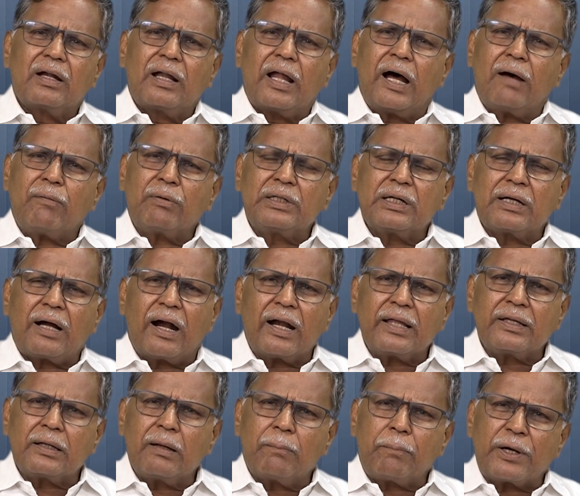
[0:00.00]
நான் வந்து
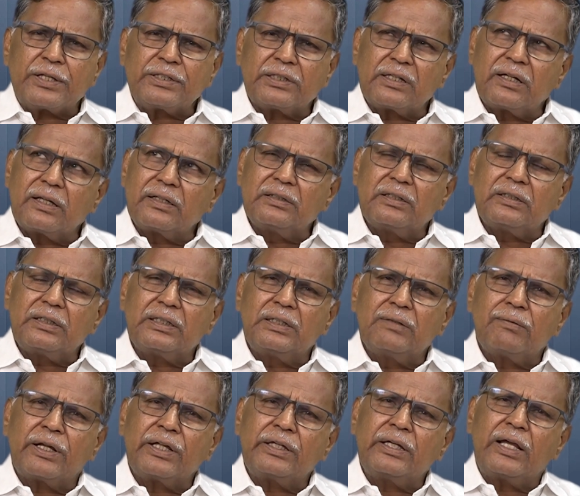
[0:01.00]
காலேஜில் படித்ததுலேருந்து இது
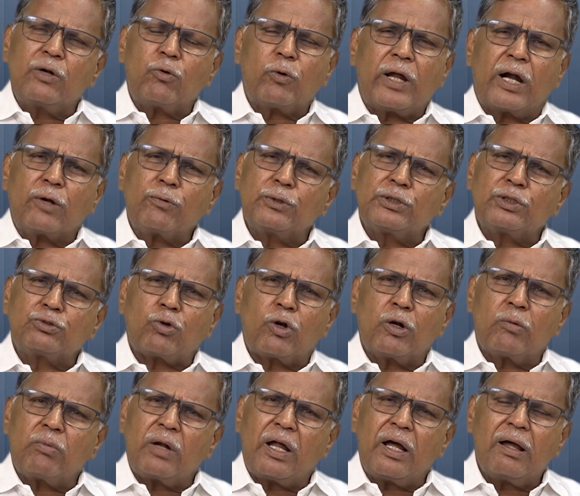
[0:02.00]
வரைக்கும் என்னுடைய அனுபவத்தை
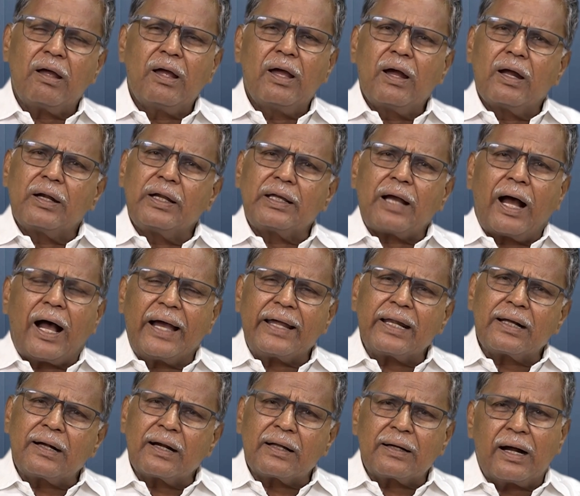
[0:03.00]
சொல்லணும்னா நீங்கள்
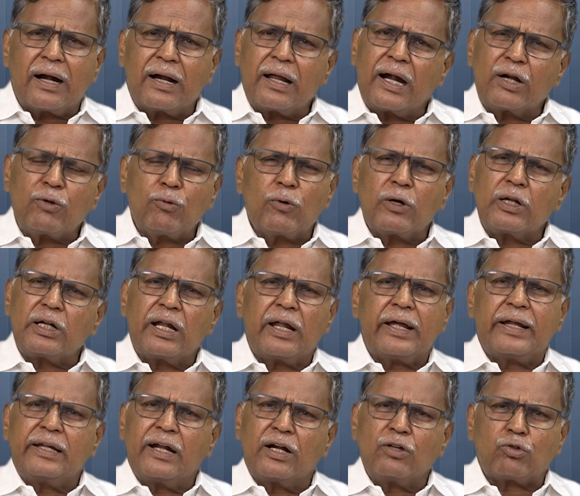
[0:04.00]
ஆயிரக்கணக்கான அனுபவங்களெல்லாம்
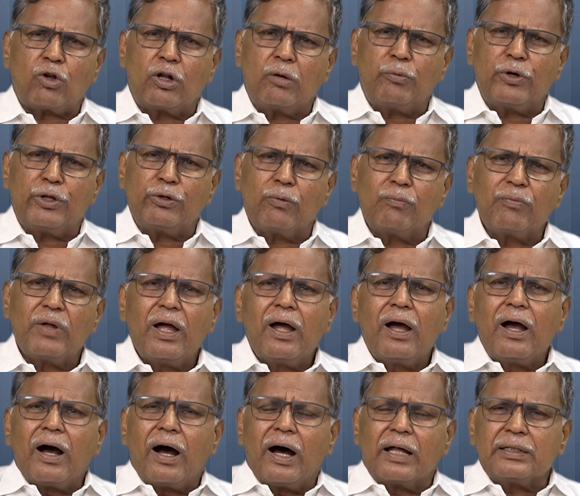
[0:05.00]
என்னால் சொல்ல முடியும்
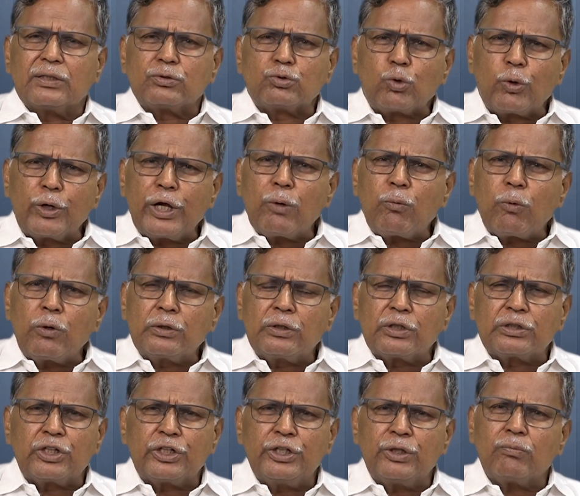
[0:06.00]
அந்த சுய
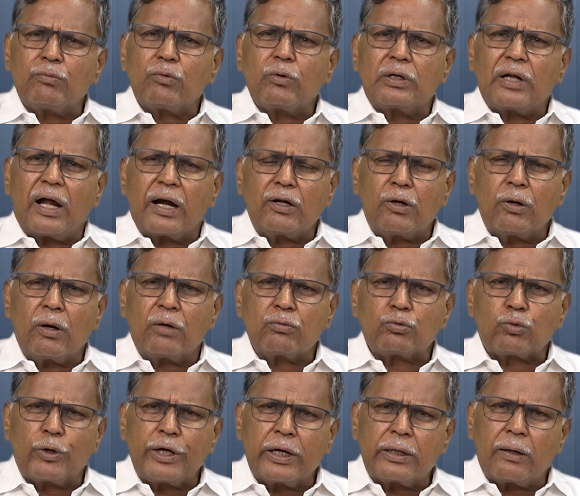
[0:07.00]
ஒழுக்கத்தையும் நல்ல
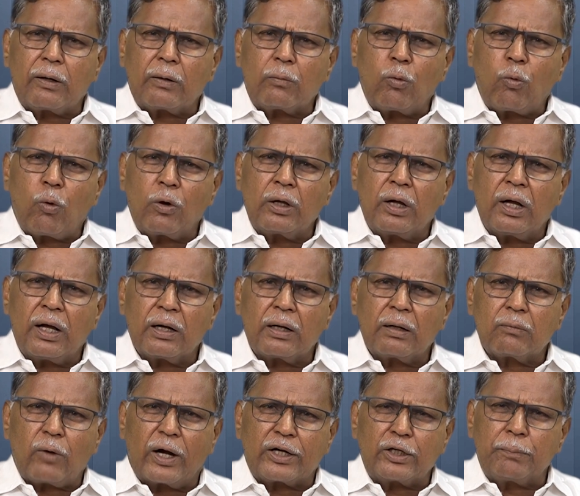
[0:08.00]
சுய ஒழு
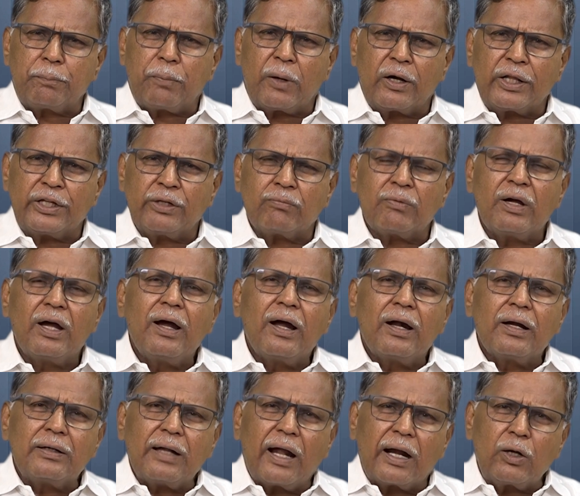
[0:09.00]
கட்டுப்பாடையும்
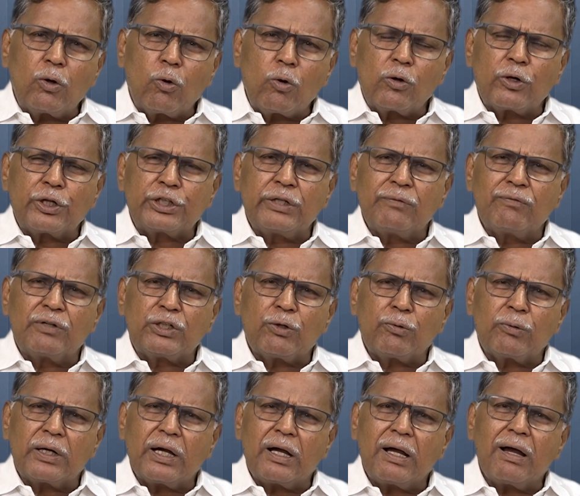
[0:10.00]
நல்லொழுக்கத்தையும்
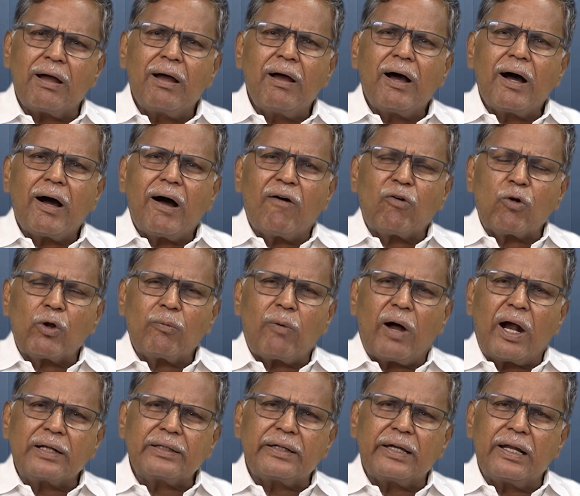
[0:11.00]
விட்டவங்க அவங்களுடைய
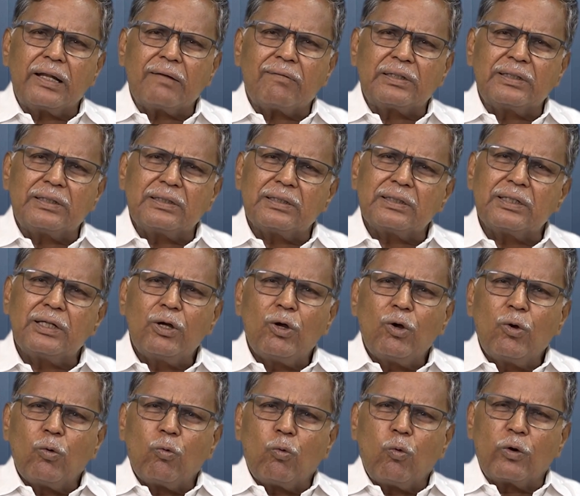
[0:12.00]
வாழ்க்கையில் வந்து
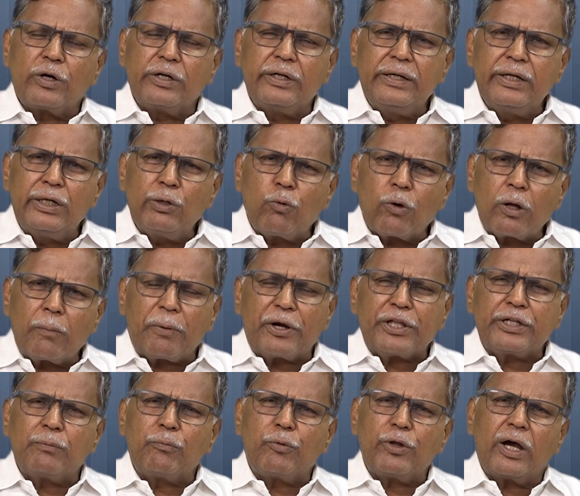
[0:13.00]
ஒரு டிகிரி கூட
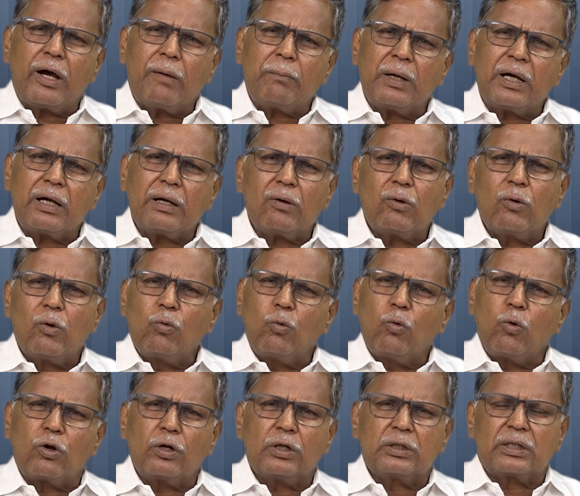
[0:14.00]
படிக்க முடியாமல்
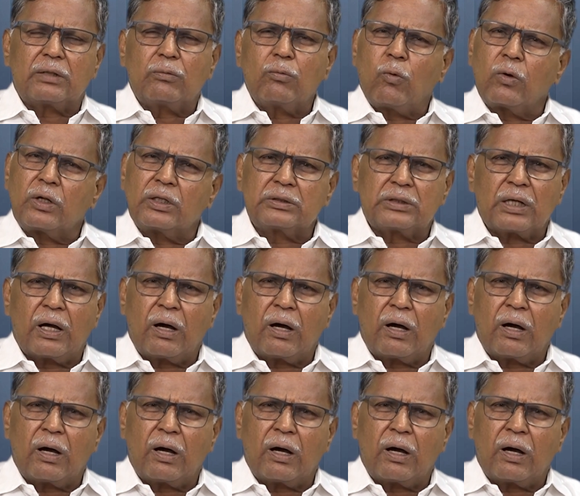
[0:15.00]
ஒரு ஒரு